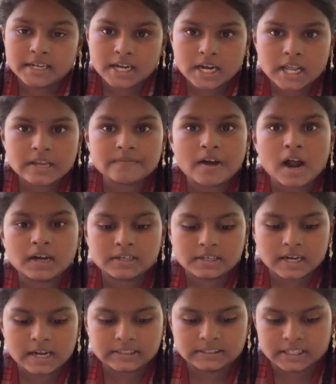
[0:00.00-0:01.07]

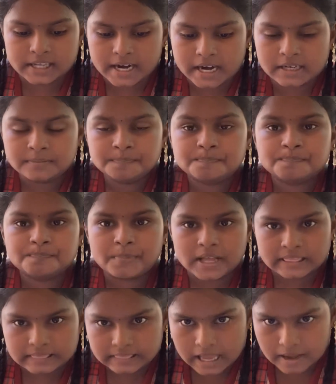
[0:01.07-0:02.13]
நினைவாற்றல் திறன்
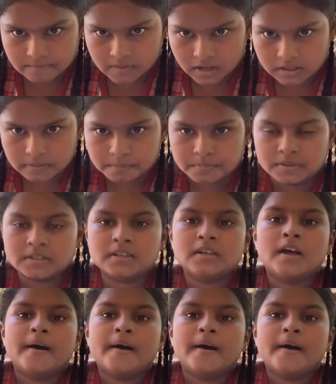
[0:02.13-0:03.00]
பத்தாம் வகுப்பு